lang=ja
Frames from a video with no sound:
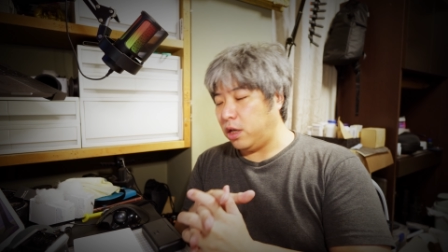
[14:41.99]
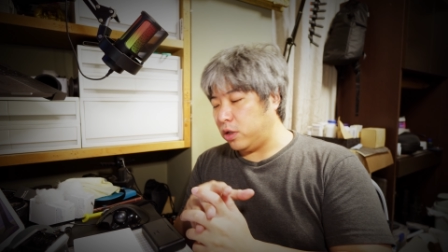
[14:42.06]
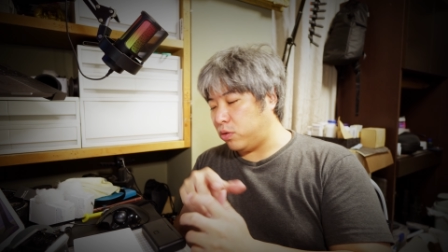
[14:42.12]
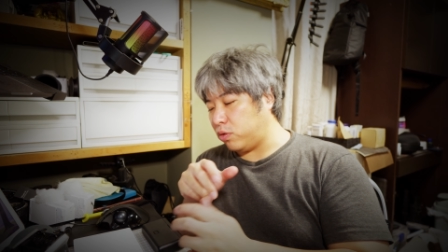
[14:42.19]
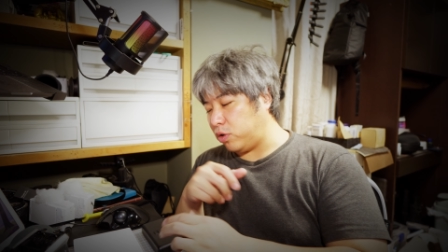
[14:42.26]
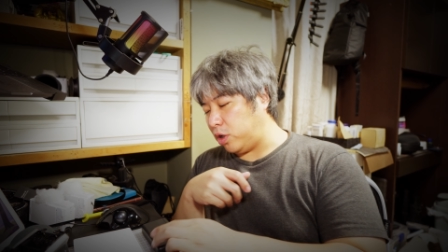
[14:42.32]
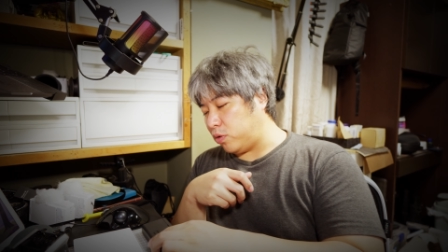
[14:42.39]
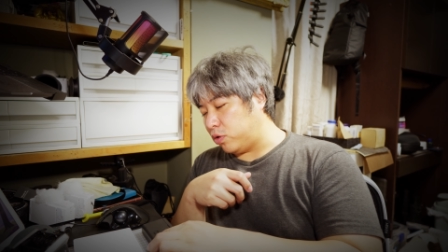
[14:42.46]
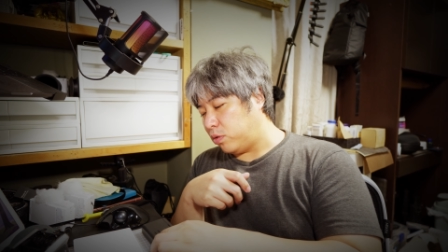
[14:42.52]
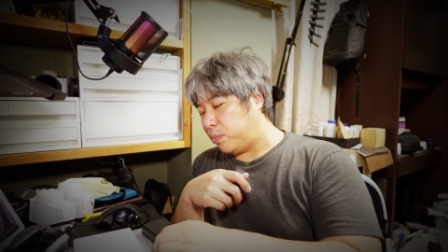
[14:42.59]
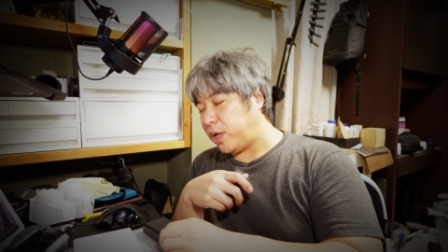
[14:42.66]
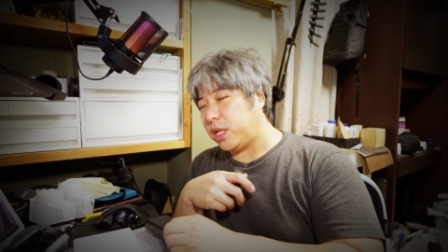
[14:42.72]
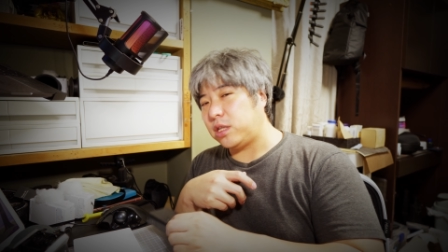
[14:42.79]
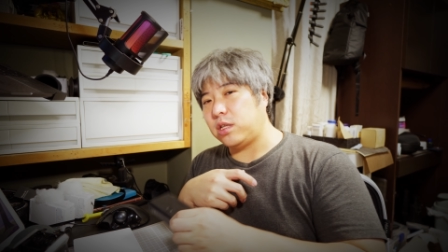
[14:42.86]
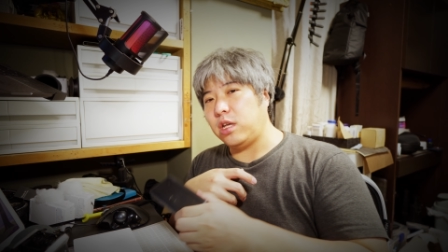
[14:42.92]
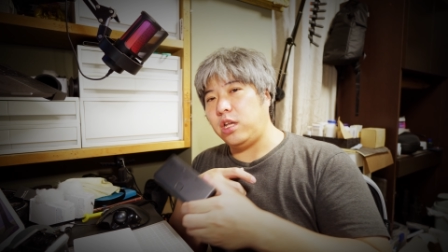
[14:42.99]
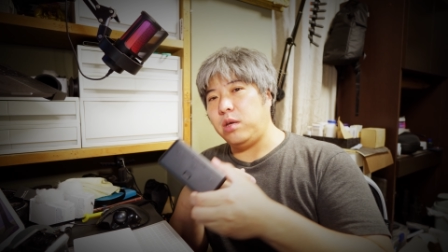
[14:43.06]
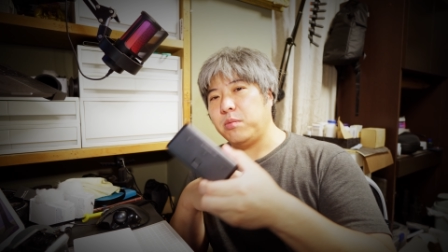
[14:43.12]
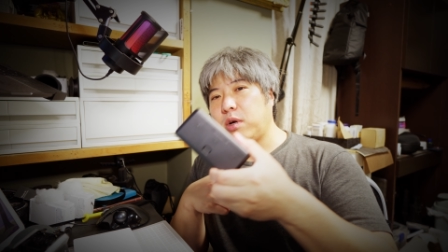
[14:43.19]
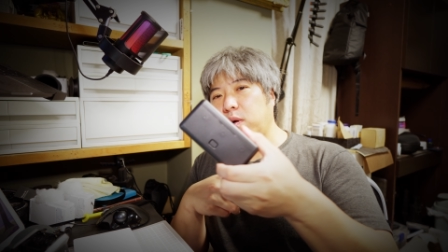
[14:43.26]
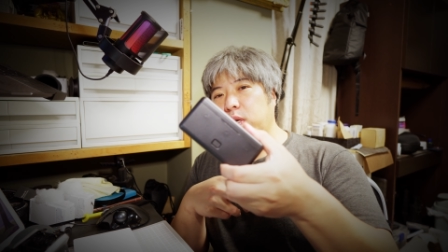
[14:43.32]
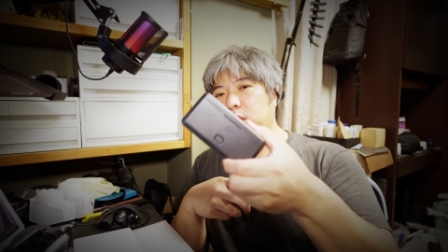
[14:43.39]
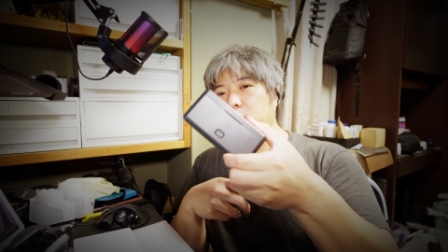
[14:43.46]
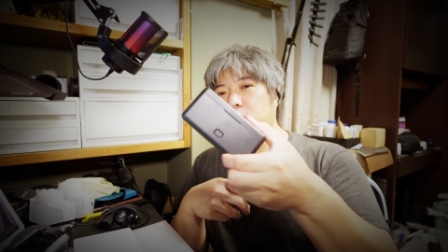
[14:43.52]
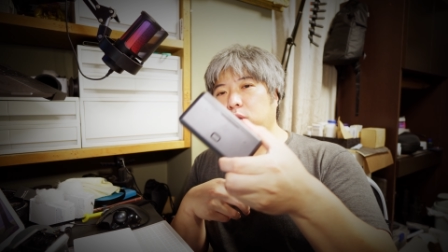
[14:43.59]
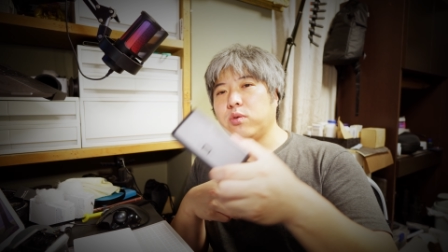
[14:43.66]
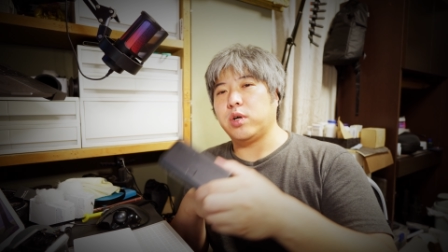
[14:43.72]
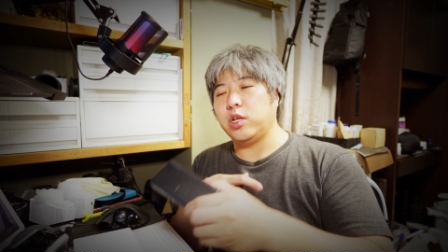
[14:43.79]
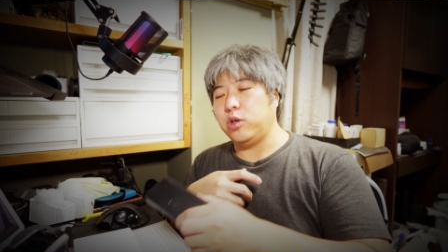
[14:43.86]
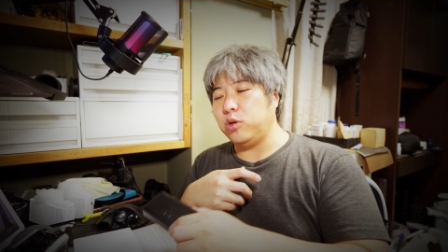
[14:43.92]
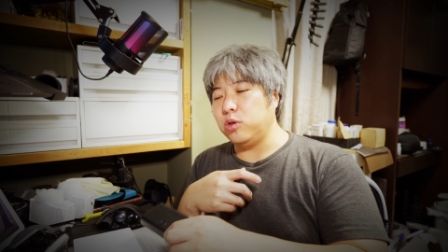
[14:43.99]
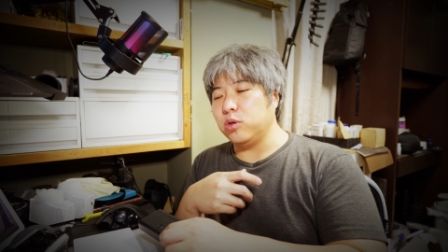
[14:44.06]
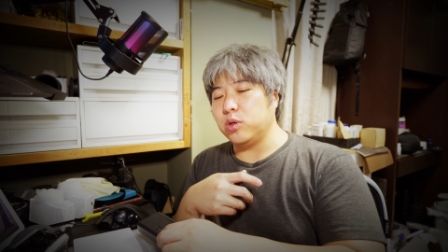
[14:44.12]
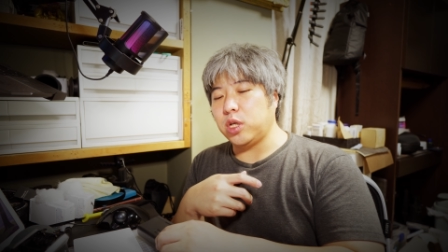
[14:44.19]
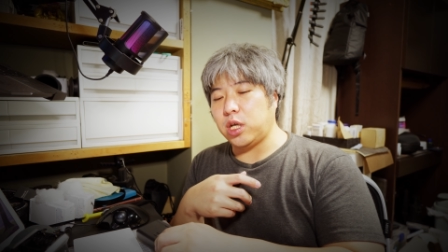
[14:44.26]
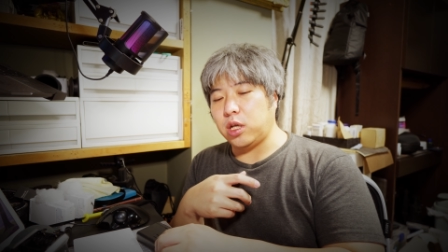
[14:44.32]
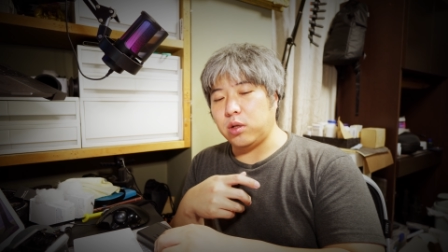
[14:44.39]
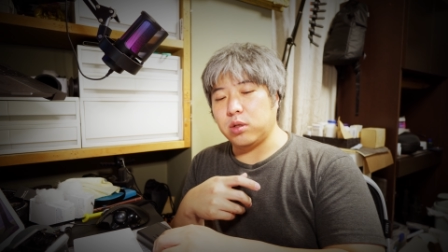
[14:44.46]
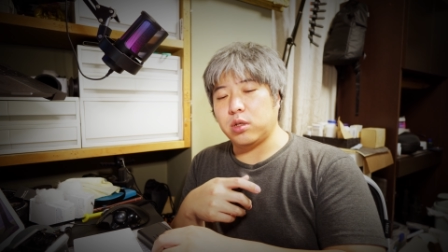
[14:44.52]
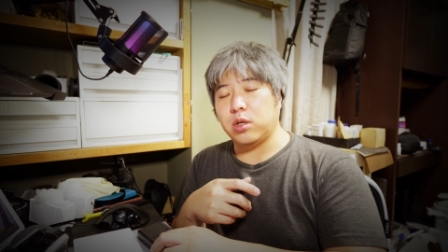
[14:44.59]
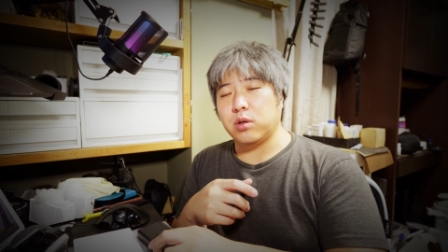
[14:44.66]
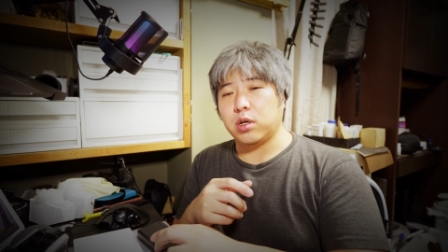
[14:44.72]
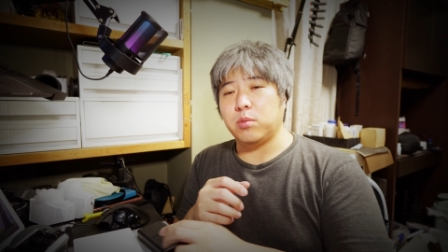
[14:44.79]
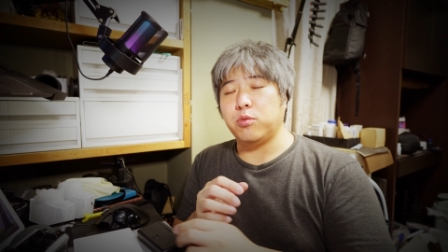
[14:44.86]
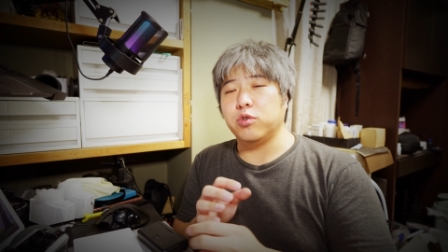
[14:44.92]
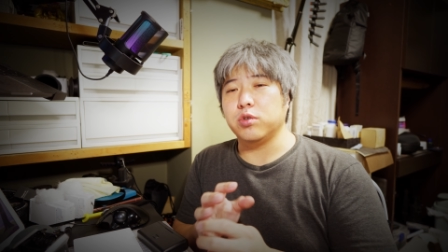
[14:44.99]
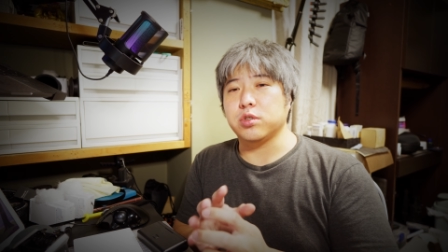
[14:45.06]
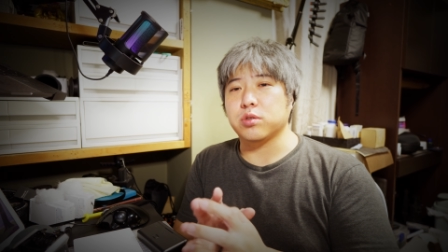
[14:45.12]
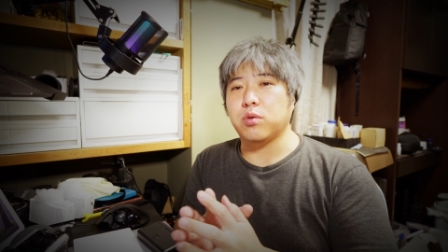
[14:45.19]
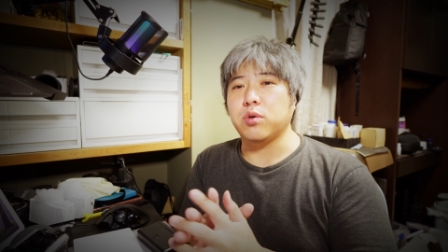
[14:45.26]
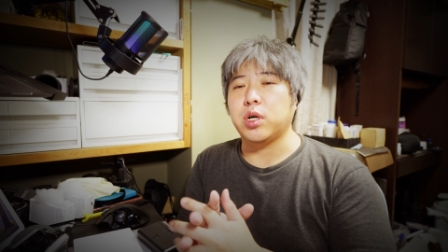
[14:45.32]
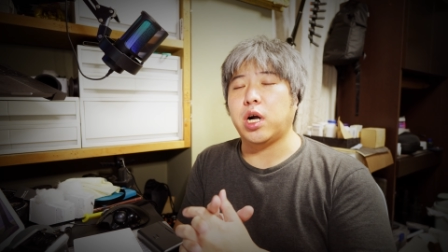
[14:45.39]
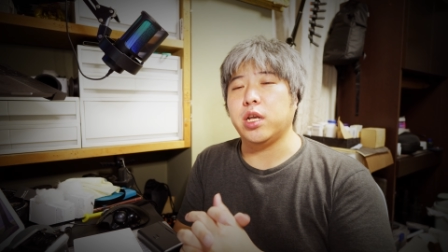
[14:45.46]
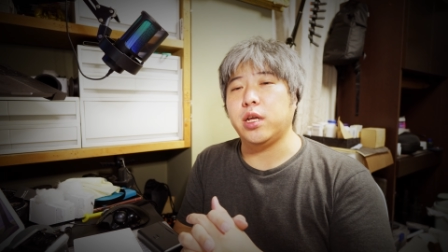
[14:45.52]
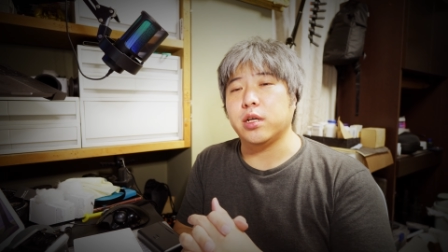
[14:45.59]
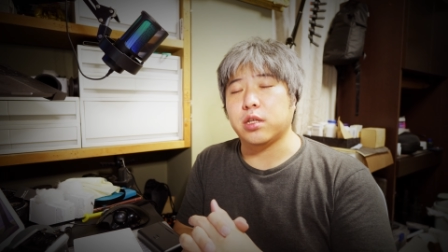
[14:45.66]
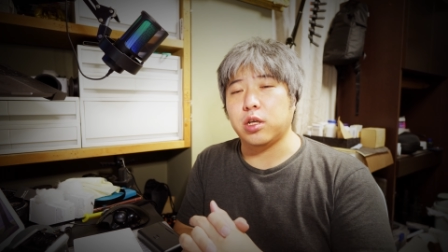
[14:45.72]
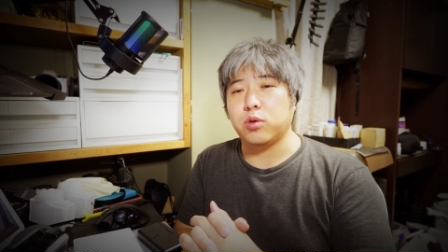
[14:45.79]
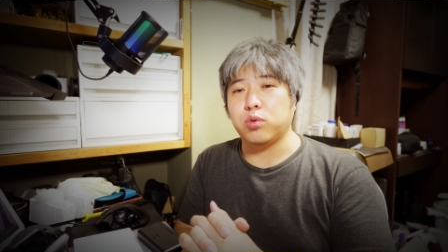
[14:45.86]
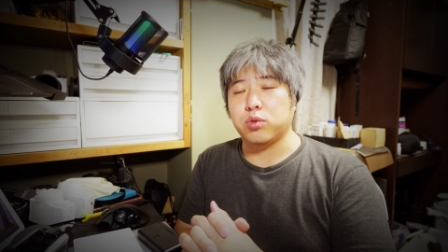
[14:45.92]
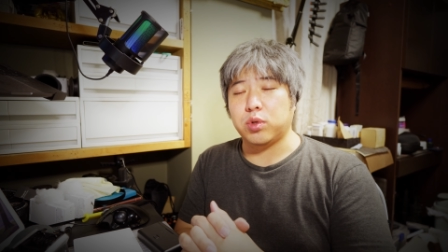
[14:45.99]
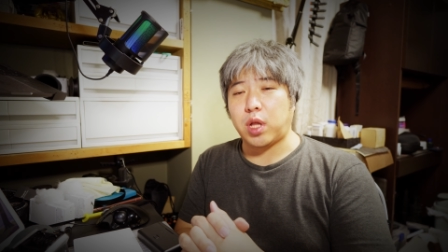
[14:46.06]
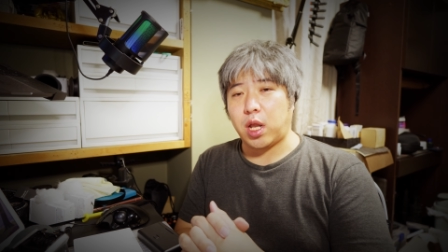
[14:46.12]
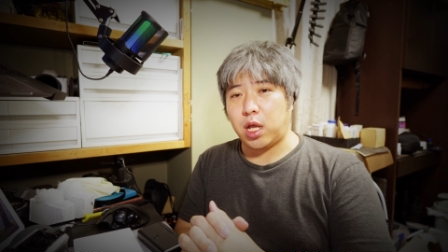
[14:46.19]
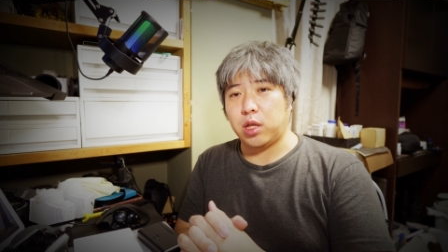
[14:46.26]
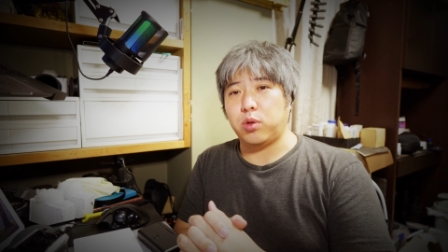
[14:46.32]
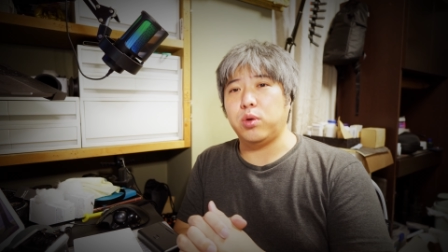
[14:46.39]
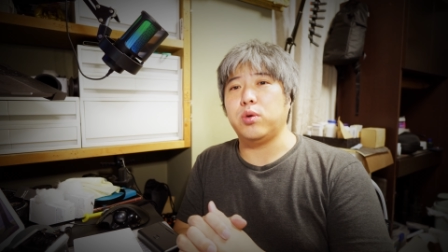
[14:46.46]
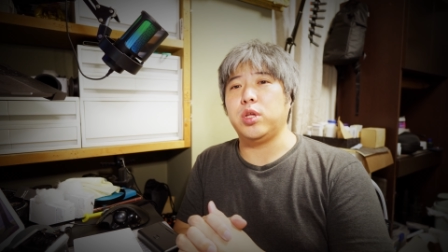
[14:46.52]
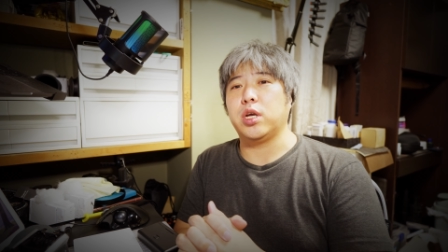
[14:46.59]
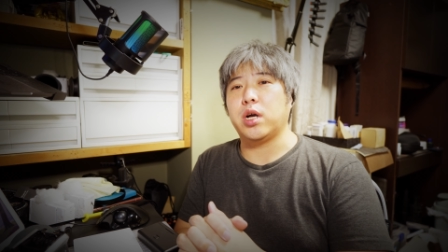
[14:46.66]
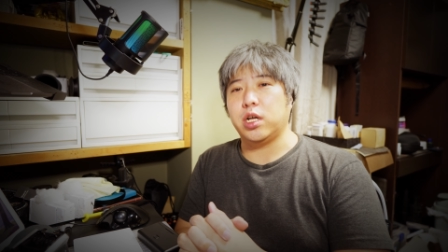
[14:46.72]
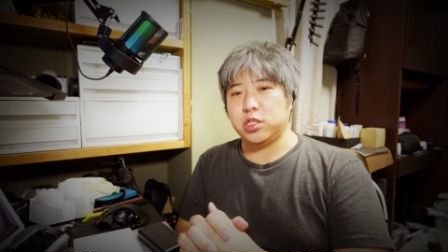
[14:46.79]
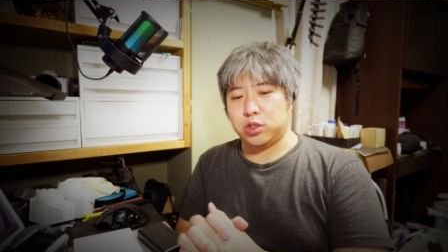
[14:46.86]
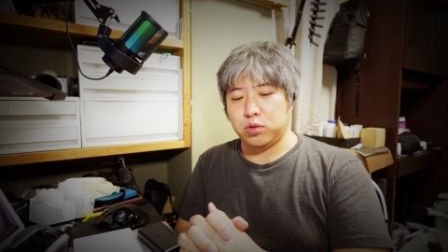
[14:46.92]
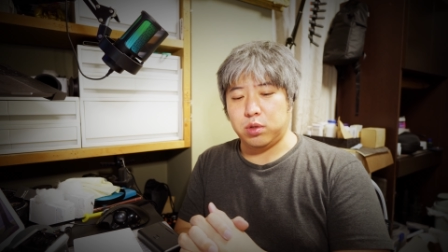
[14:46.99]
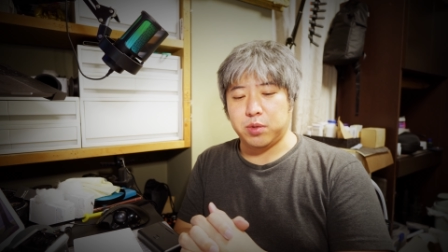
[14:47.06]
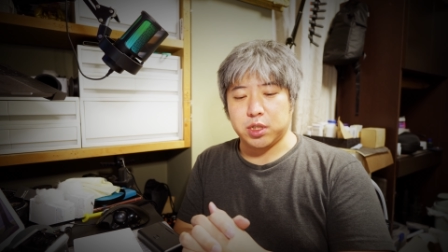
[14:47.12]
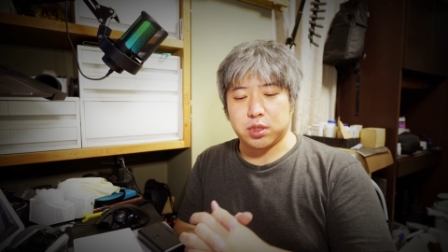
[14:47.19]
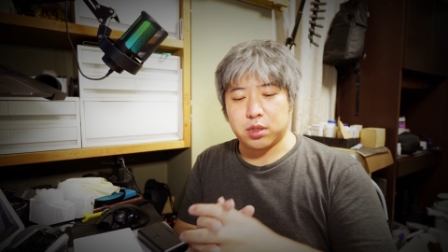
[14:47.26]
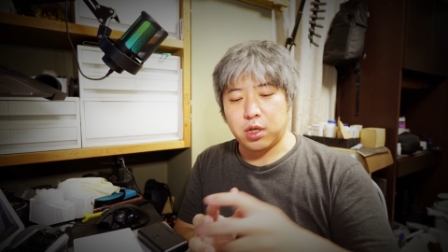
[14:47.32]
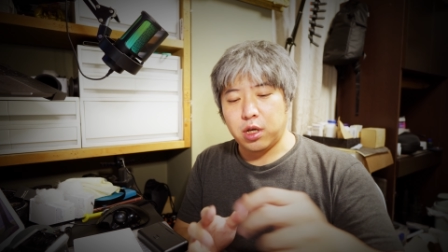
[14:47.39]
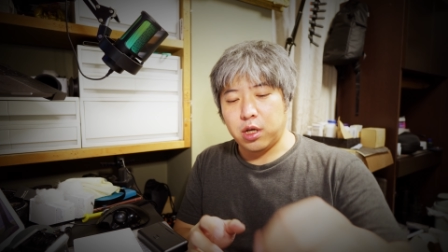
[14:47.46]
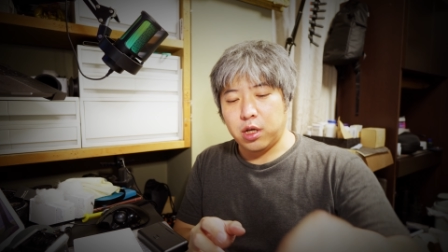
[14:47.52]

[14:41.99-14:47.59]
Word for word: 特にこのバッテリー周りっていうのが流用できるっていうのがもののすごくありがたいことだなというふうに感じております。